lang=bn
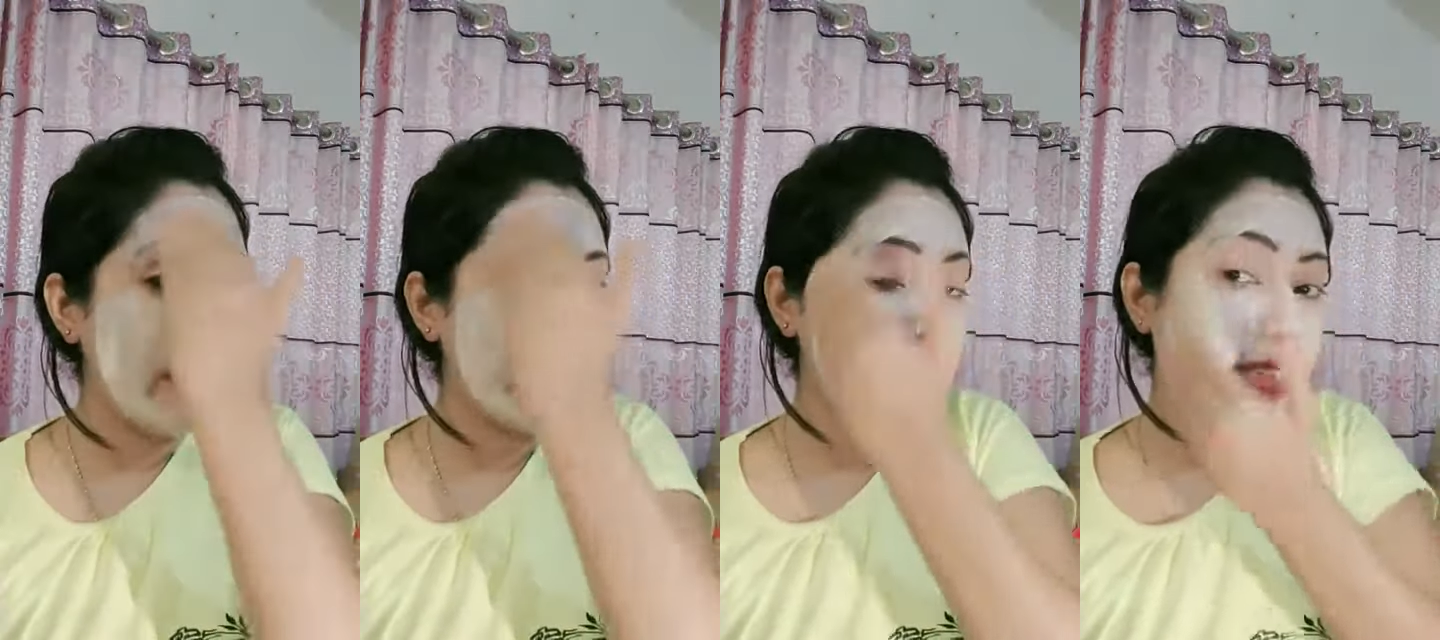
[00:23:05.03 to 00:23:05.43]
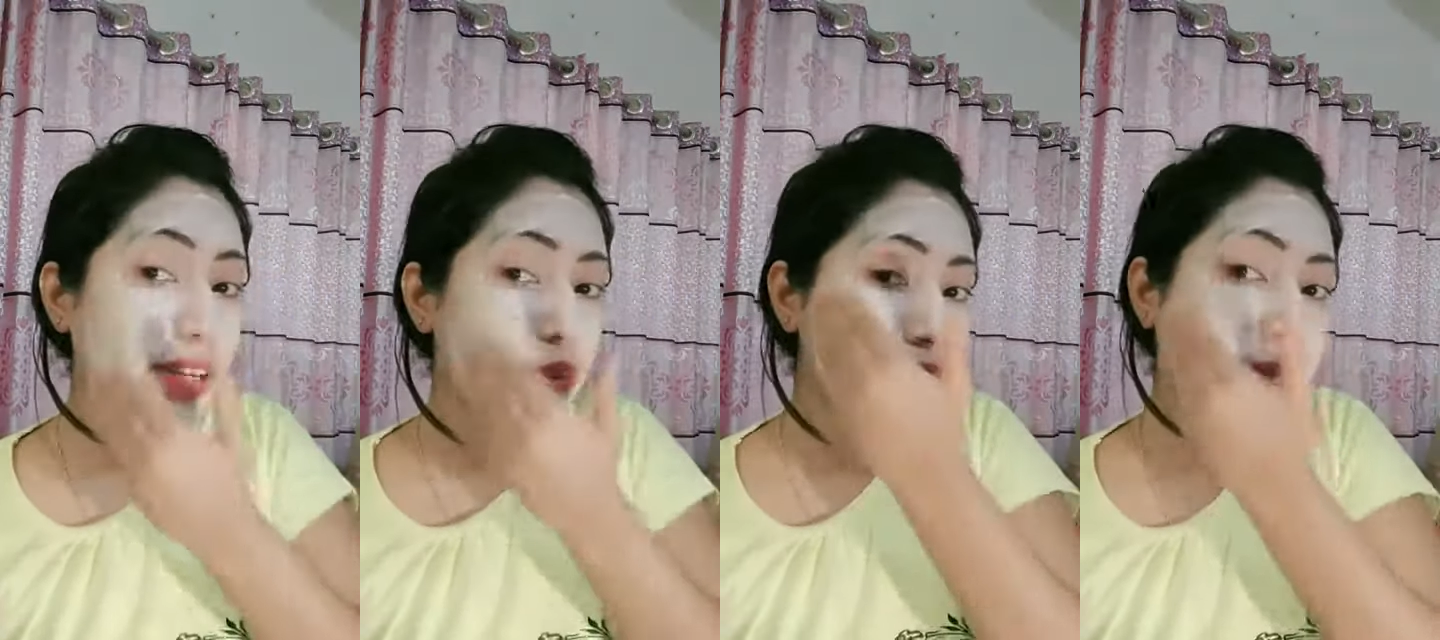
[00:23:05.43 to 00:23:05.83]

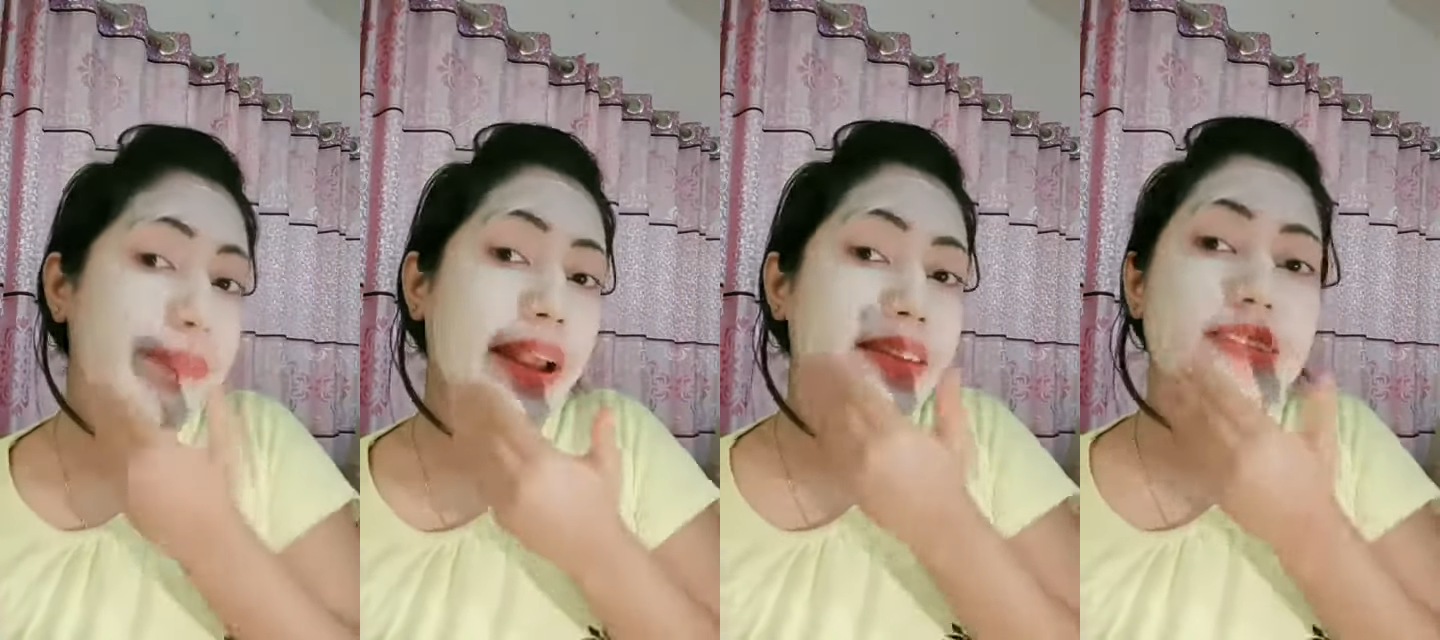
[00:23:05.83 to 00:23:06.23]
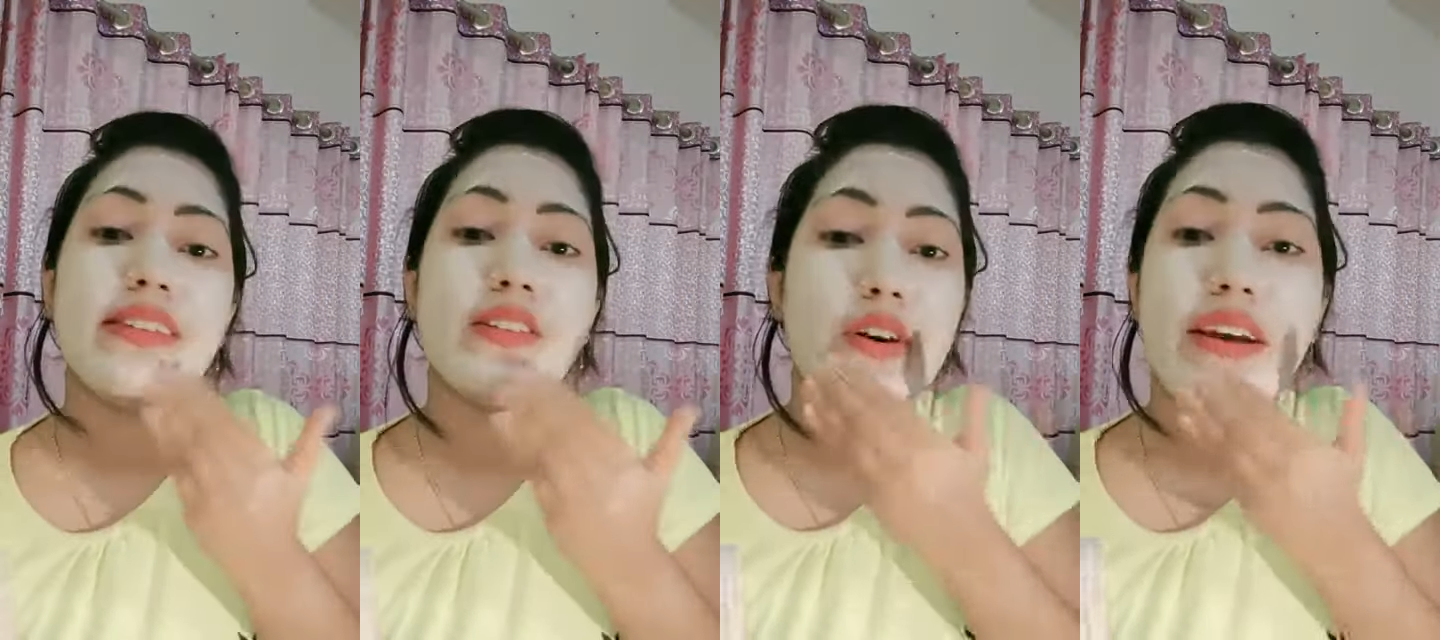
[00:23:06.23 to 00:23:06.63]
স্কিনটাকে হচ্ছে ব্রাইটনিং
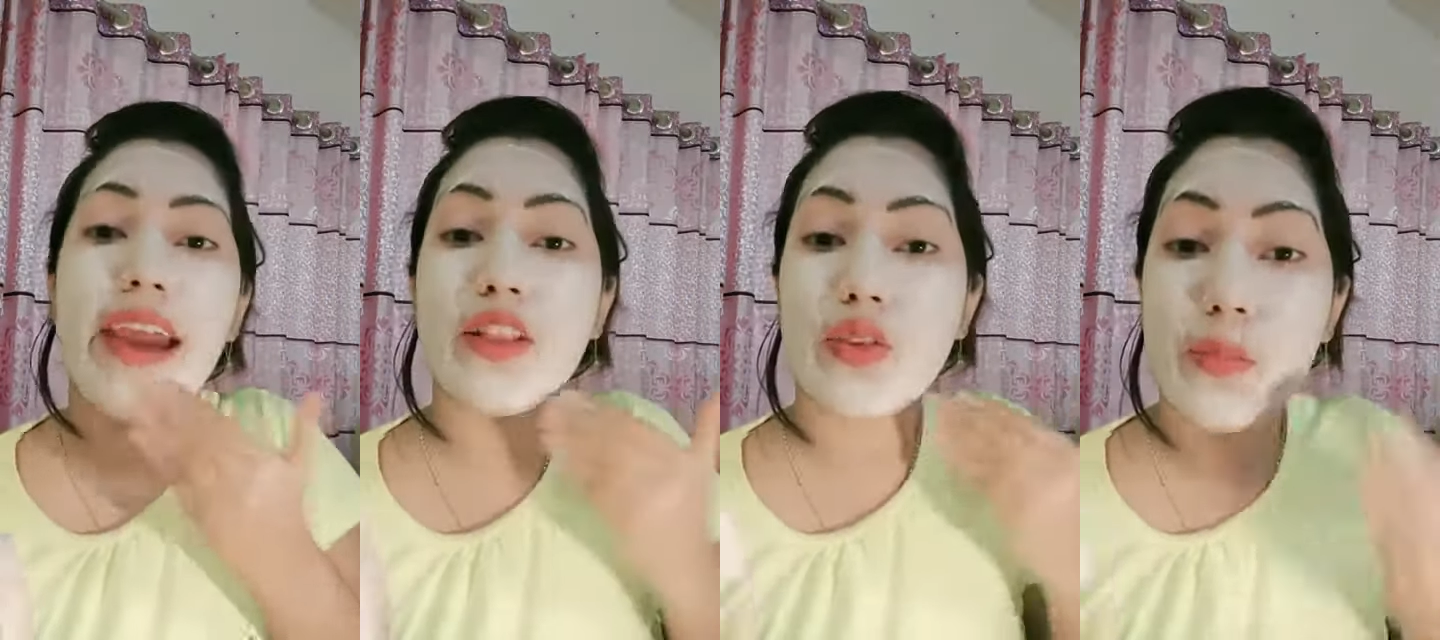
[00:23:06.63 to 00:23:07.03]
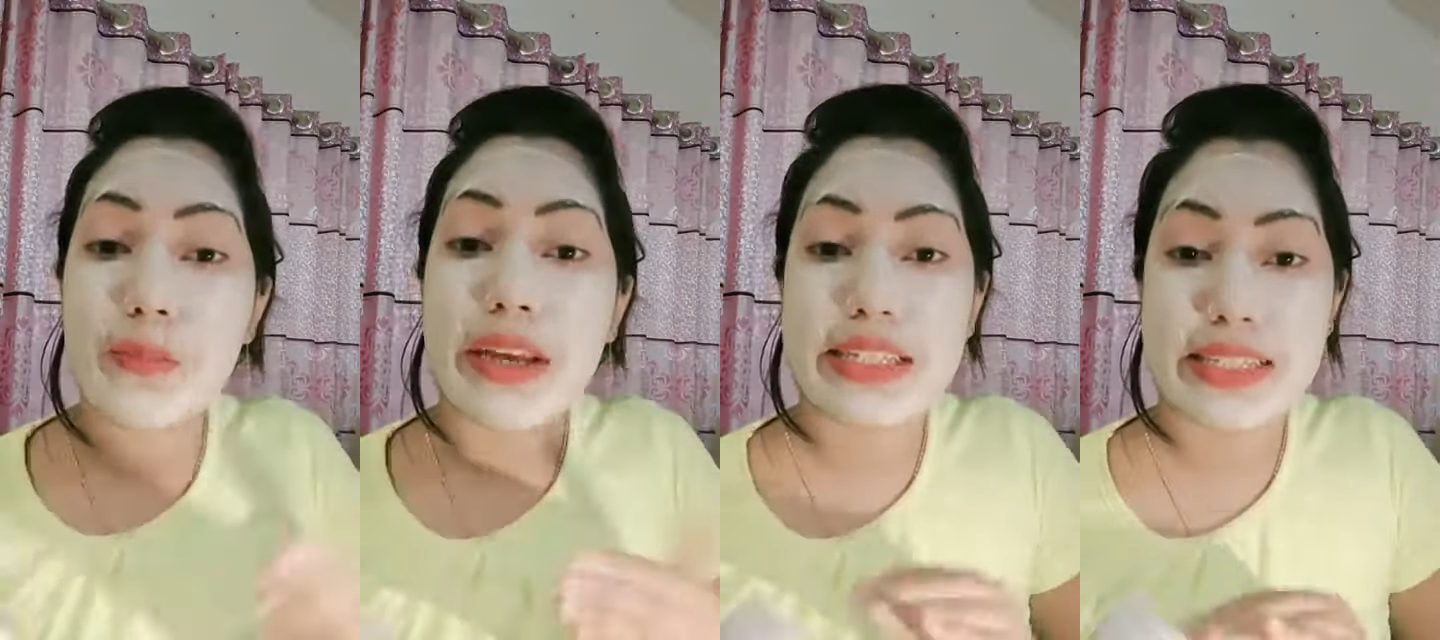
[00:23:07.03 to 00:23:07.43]
করে এত
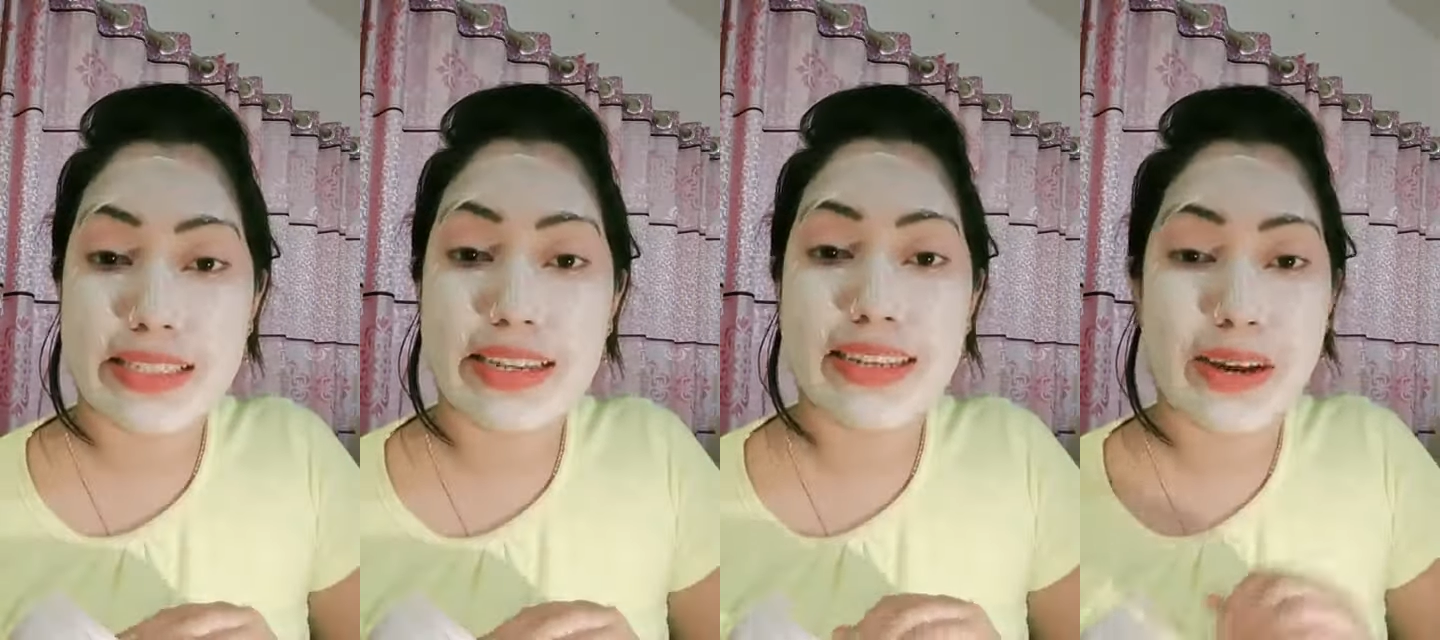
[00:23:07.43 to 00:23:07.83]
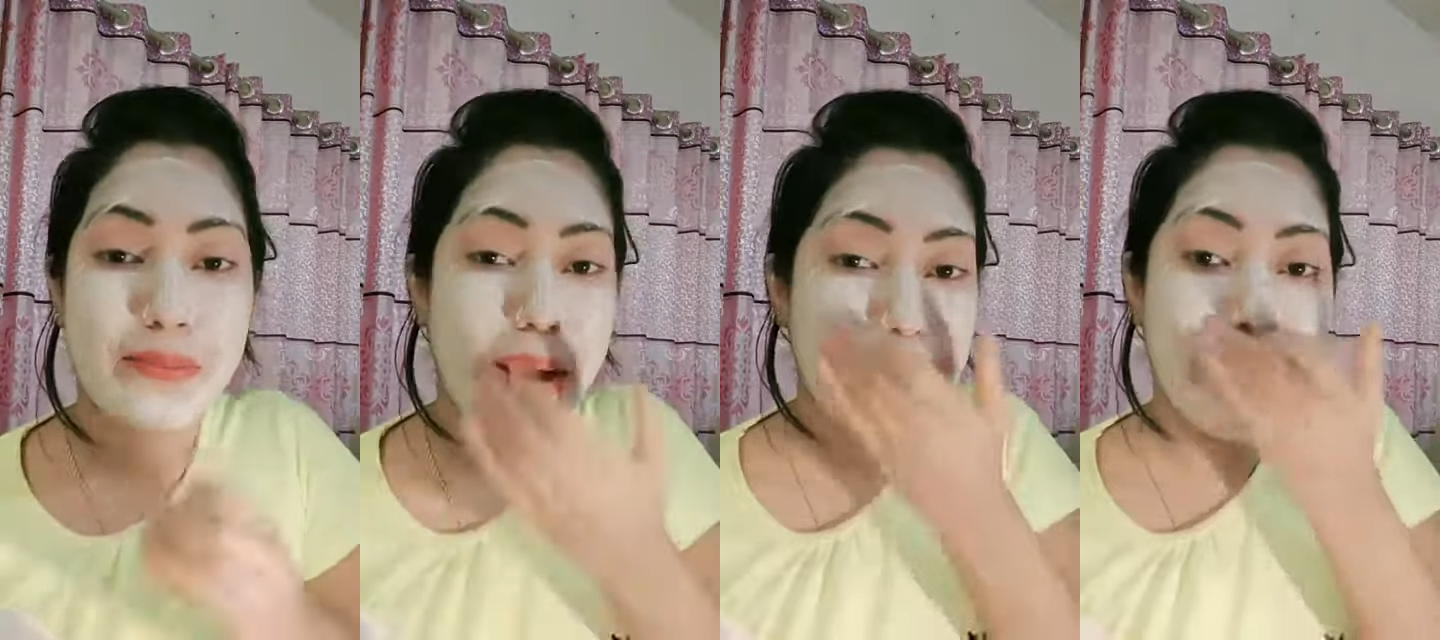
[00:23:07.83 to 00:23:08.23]
বেশি স্কিনটাকে
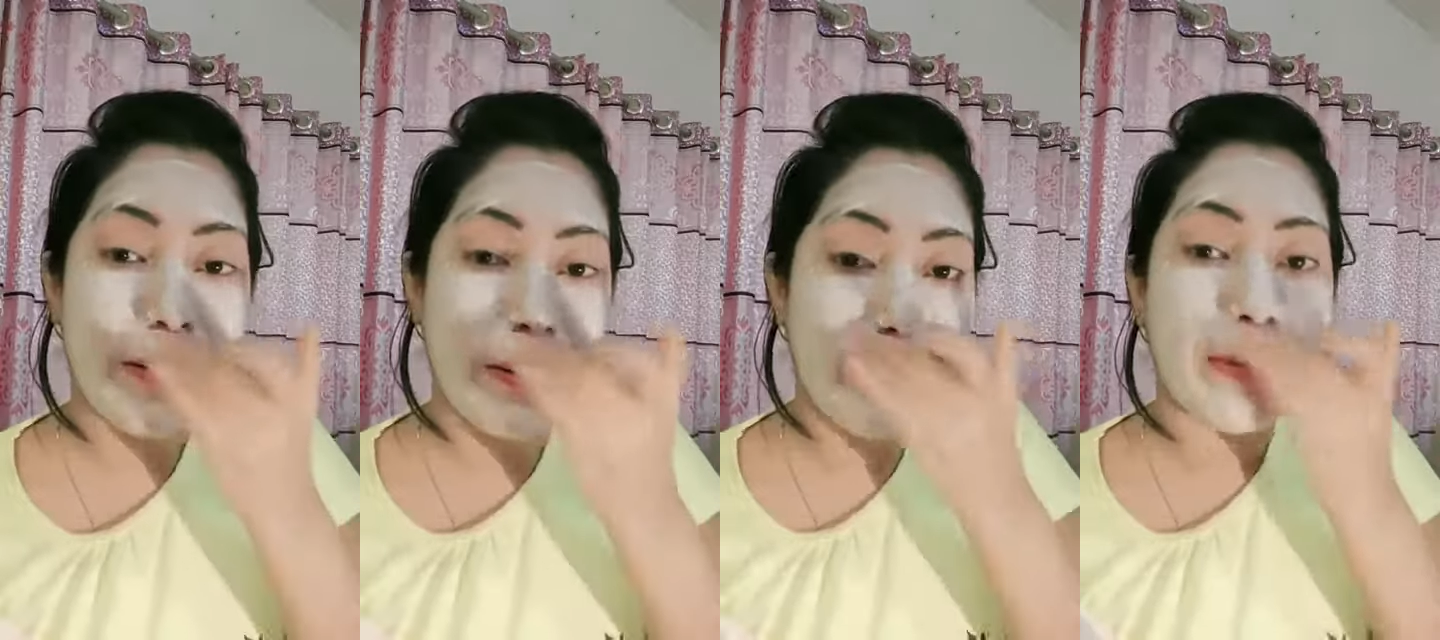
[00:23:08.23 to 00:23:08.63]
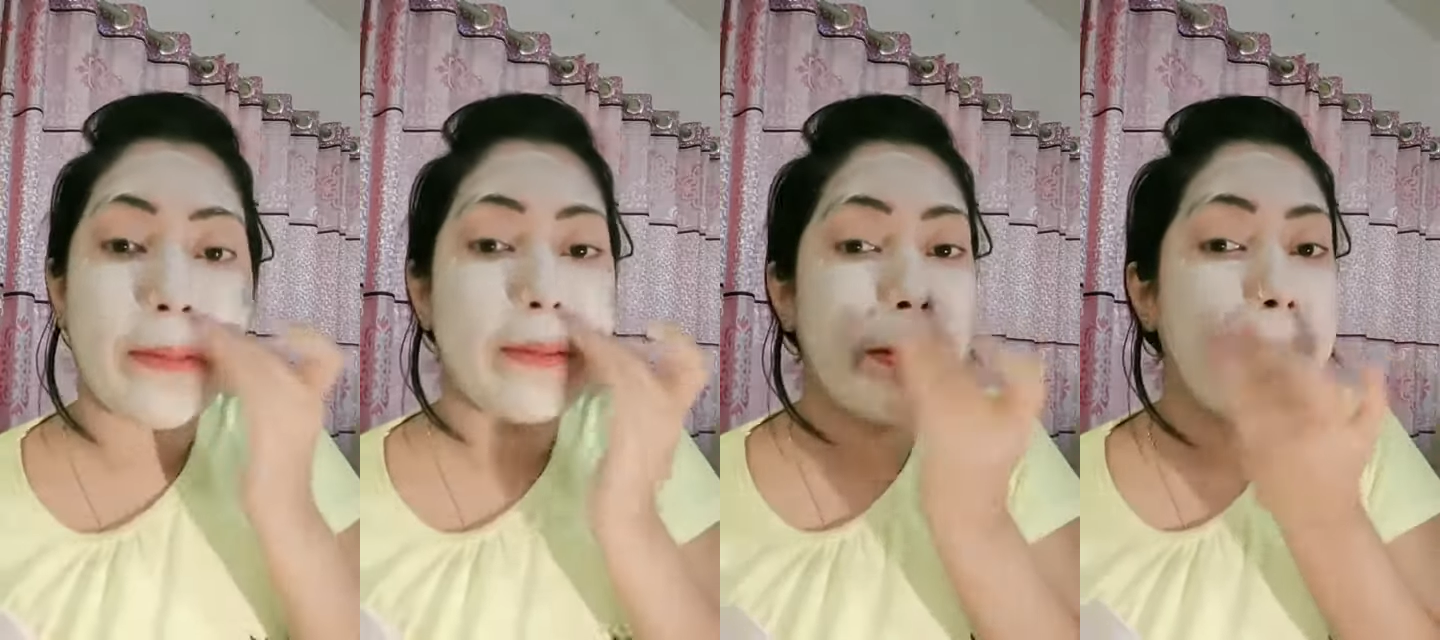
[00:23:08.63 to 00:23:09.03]
ব্রাইটনিং করে আপনার
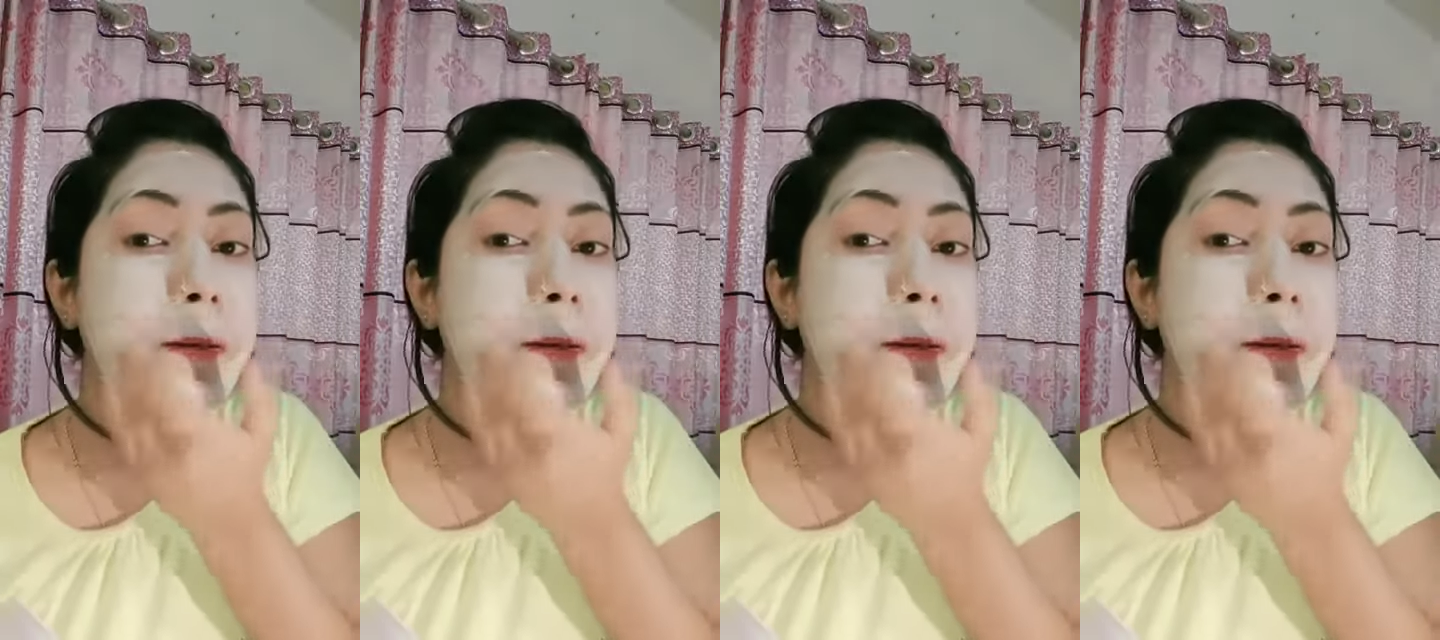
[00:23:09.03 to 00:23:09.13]
হচ্ছে